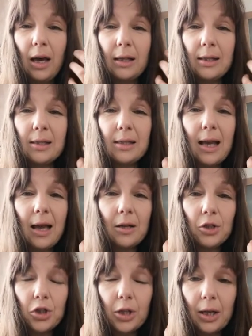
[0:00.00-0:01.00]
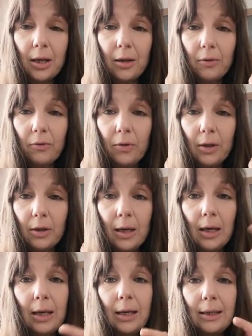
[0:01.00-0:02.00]
Ja, dass es anstrengend wird.
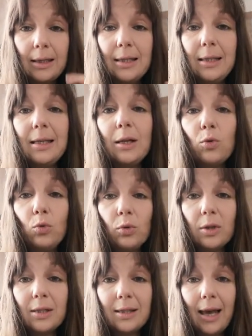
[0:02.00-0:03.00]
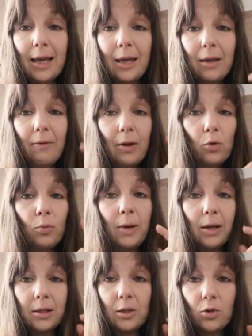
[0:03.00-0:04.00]
Das ist ein gutes Zeichen, weil du
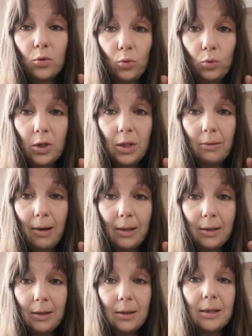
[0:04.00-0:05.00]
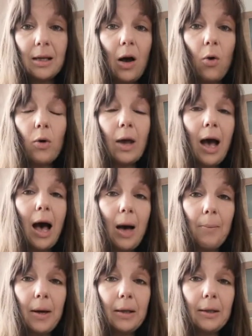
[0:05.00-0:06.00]
merkst, es tut sich was, das Auge
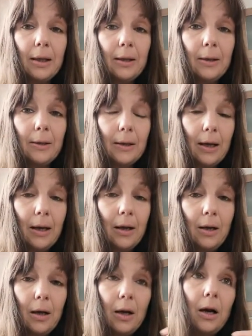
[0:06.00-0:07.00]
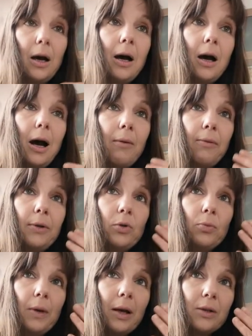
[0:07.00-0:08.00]
arbeitet, ja. Aber
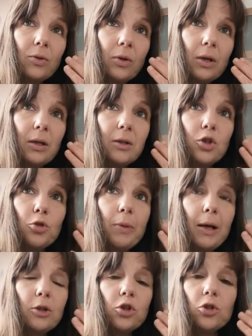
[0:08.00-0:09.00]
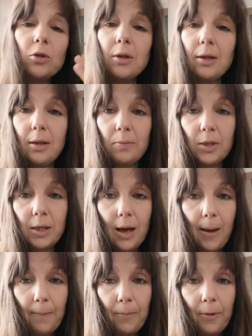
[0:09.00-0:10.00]
wenn du merkst, okay, es schmerzt schon, dann nimm sie
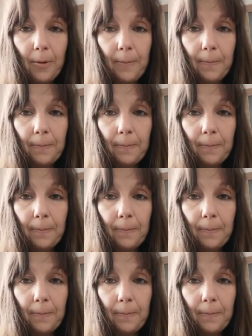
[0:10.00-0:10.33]
ab.